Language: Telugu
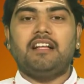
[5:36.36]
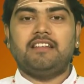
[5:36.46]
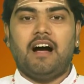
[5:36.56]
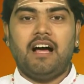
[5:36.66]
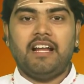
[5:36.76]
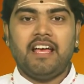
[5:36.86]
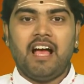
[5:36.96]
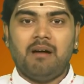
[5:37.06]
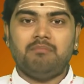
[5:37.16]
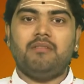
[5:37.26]
తానే
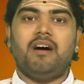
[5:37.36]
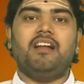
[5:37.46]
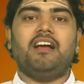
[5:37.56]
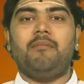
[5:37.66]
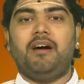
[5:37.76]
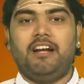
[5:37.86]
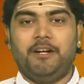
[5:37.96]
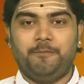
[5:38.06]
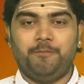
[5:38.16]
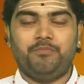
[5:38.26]
అమ్మవారిగా
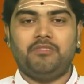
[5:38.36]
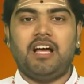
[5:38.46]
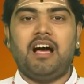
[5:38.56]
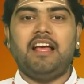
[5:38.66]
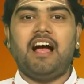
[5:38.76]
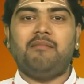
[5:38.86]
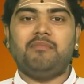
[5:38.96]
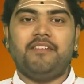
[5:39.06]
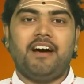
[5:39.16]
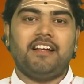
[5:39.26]
మారాడు తానే
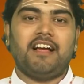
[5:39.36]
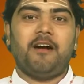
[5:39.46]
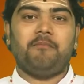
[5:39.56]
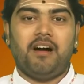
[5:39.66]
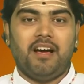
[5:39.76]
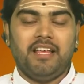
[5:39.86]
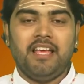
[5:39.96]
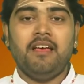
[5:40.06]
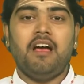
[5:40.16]
అమ్మవారిగా మారి